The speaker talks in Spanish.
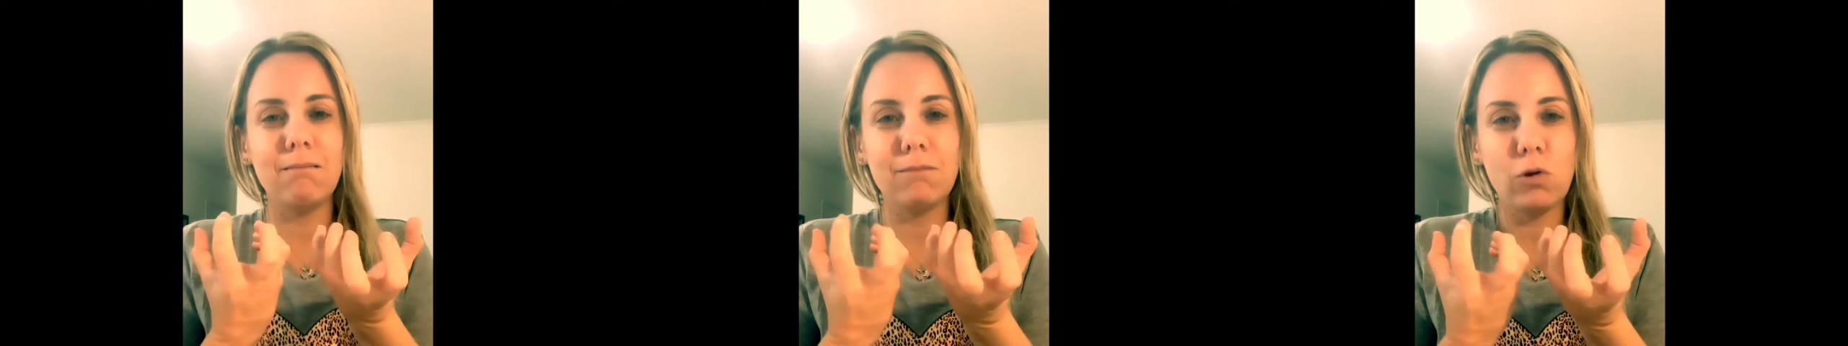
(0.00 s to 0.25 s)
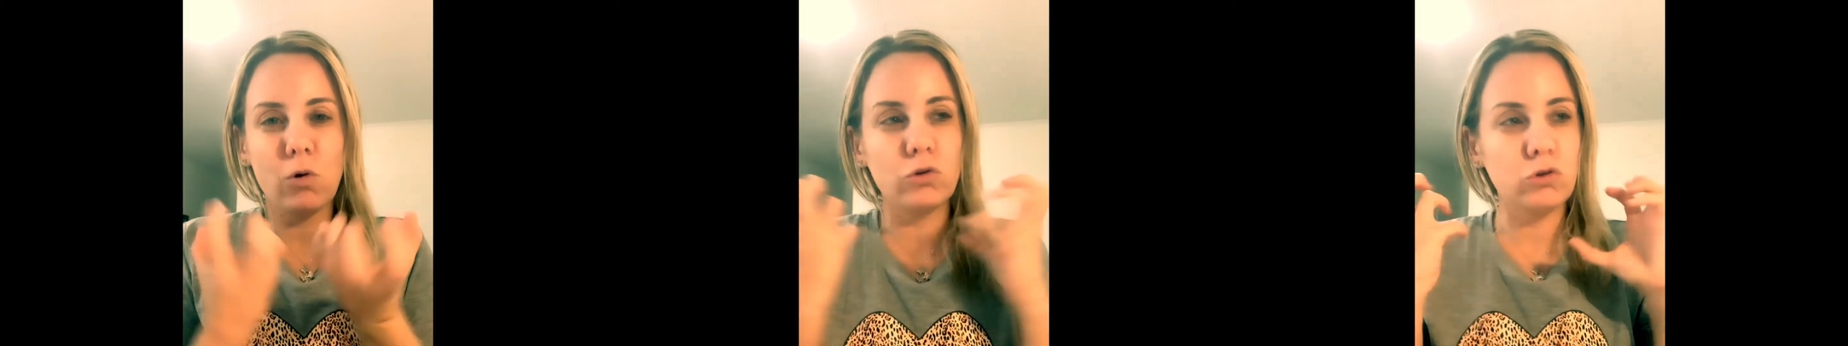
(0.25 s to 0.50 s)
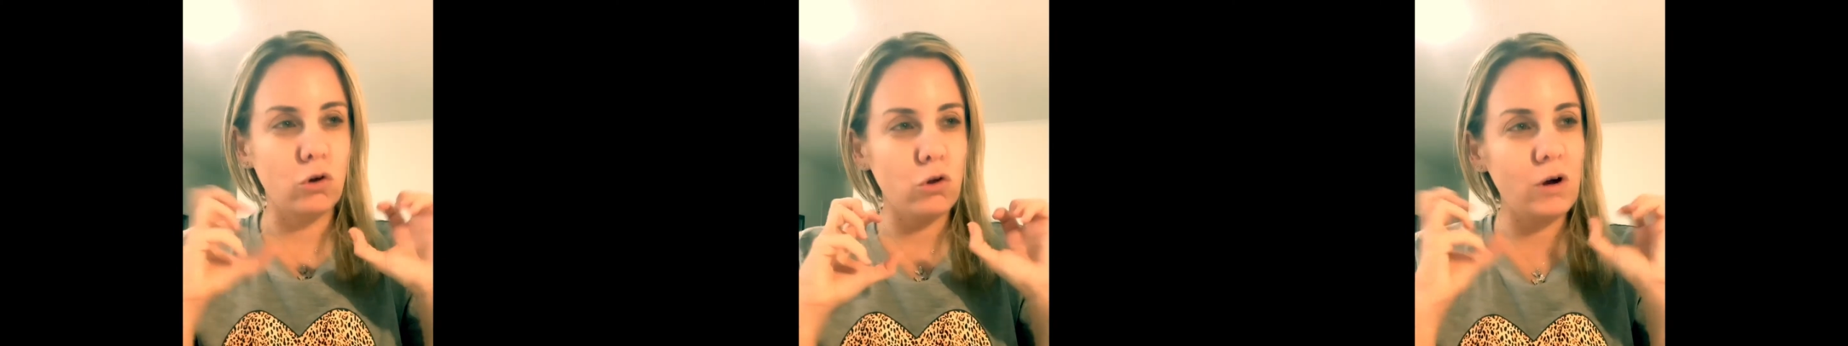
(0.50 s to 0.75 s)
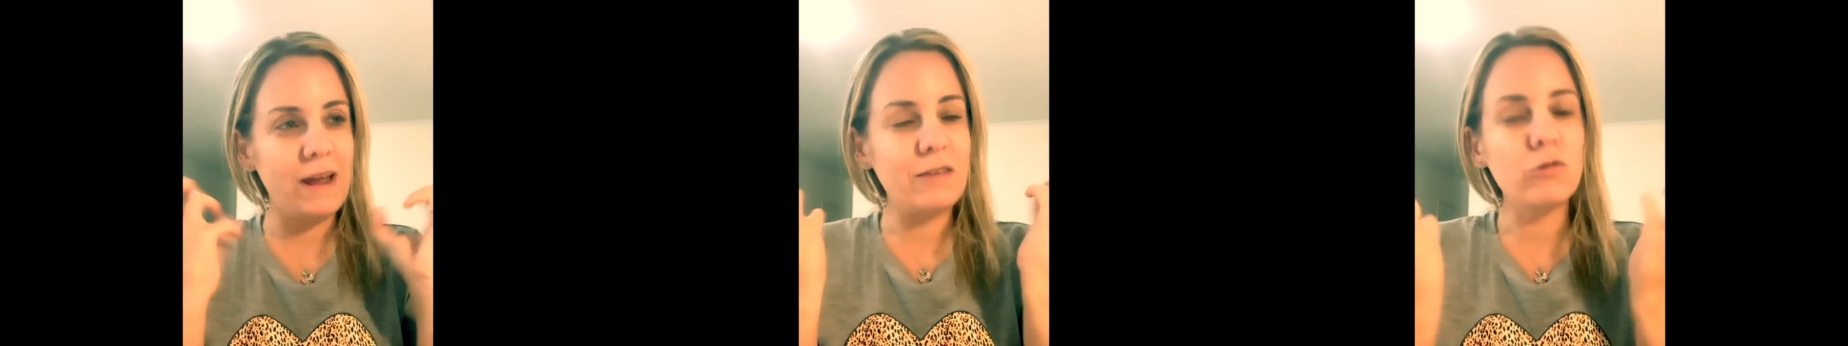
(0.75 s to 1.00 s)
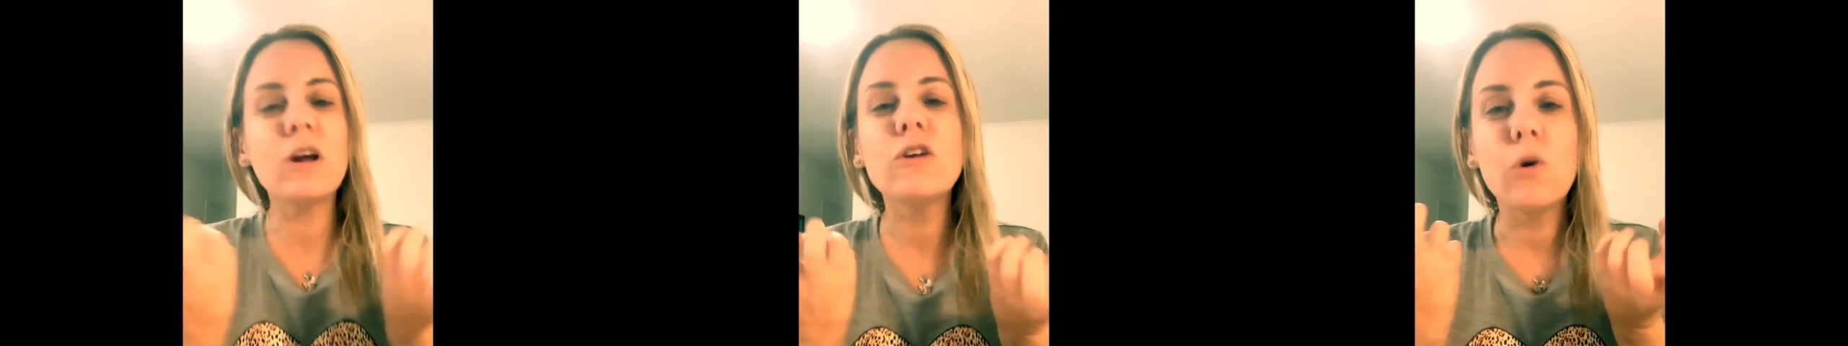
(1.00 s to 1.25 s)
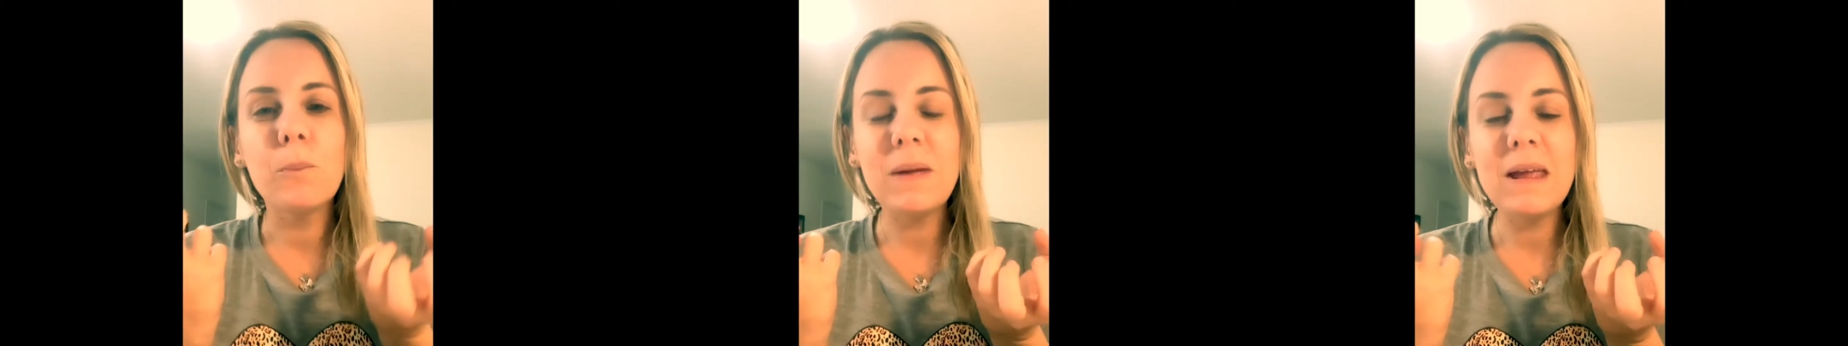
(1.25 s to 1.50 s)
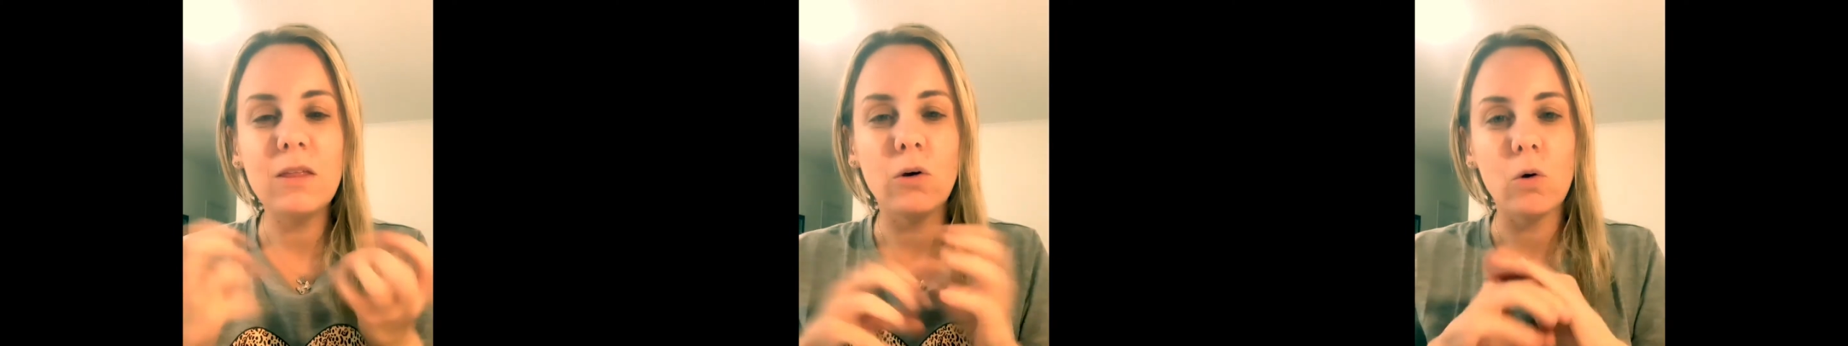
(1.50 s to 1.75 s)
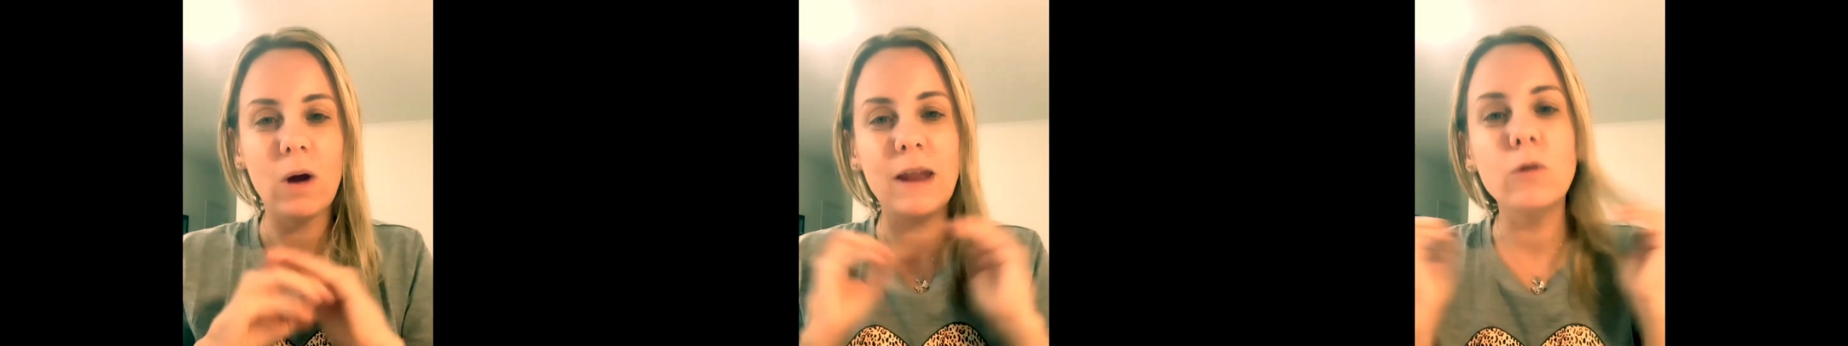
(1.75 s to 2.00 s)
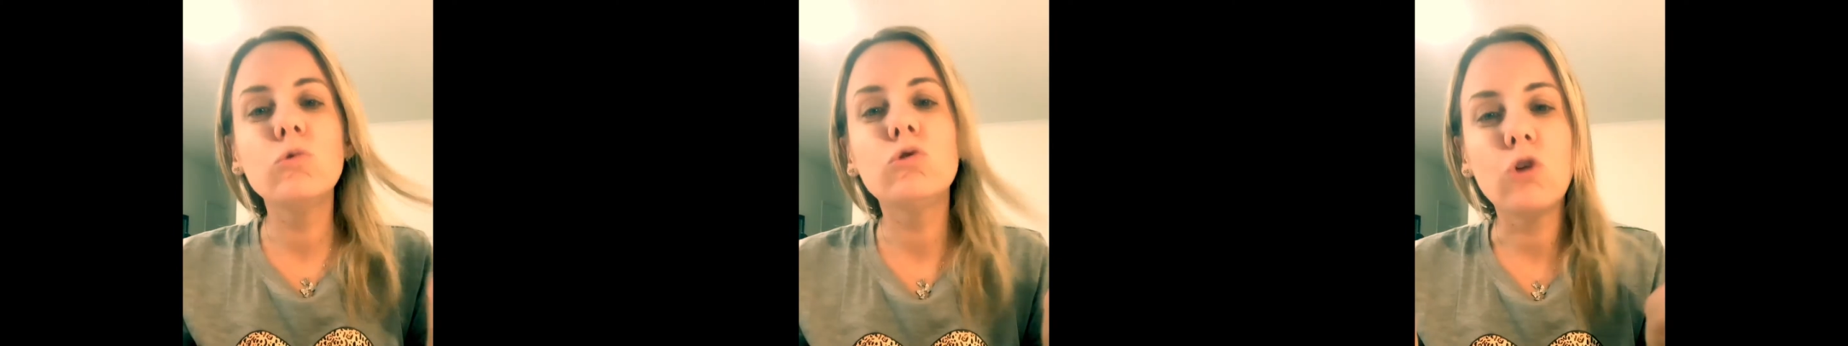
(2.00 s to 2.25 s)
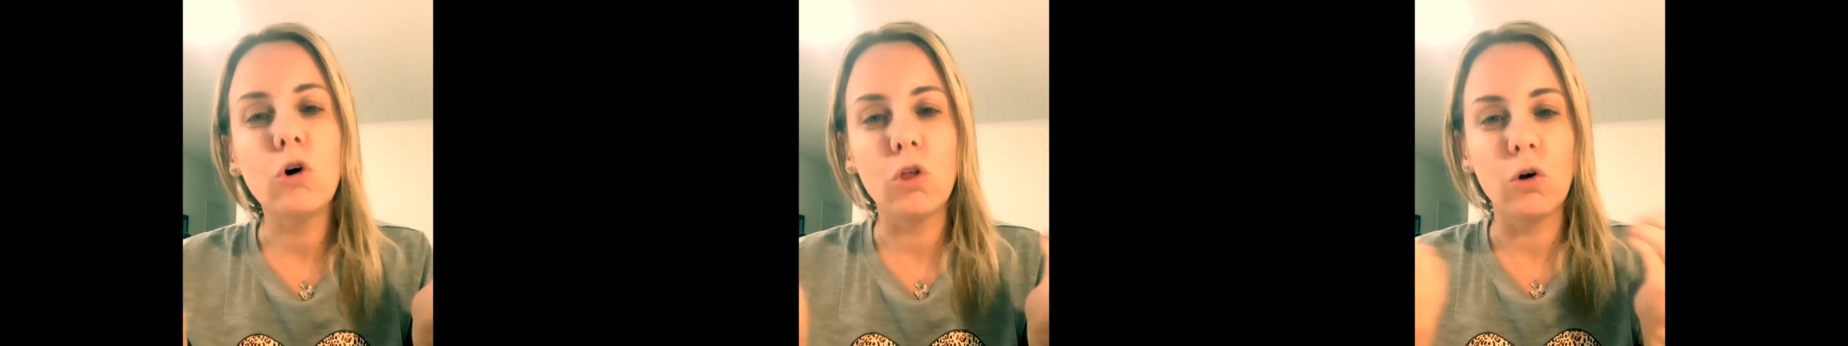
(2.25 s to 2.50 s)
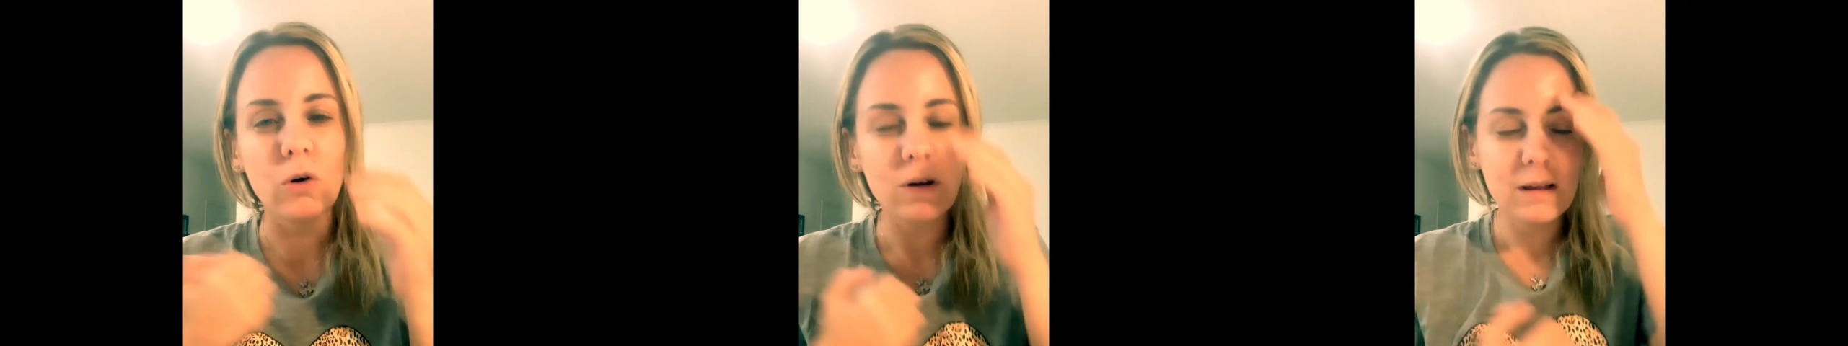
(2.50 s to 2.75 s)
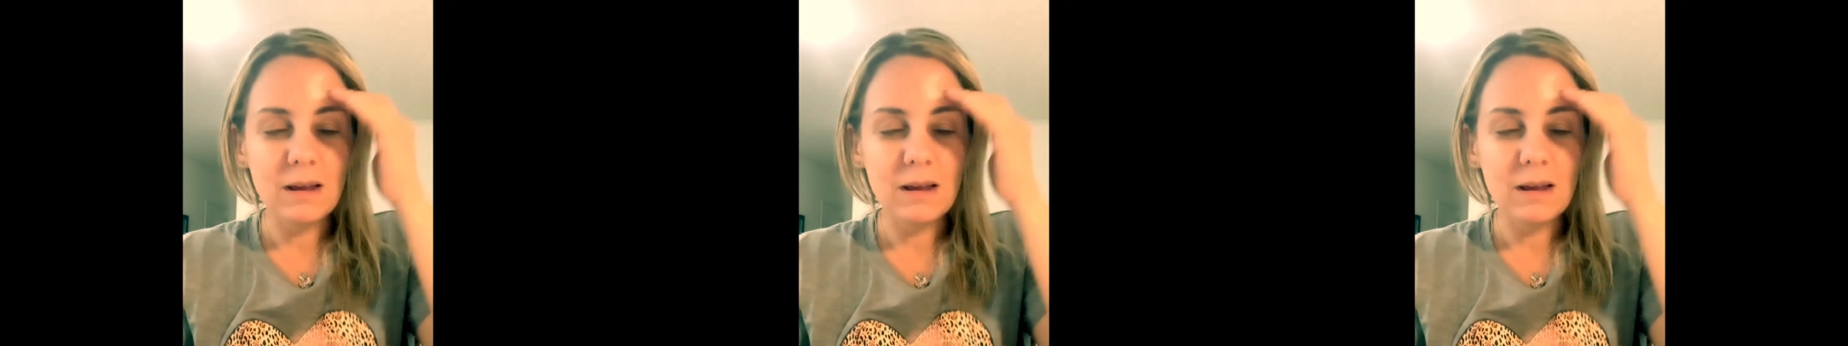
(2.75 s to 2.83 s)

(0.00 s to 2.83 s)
con todo eso que yo pido en un todo?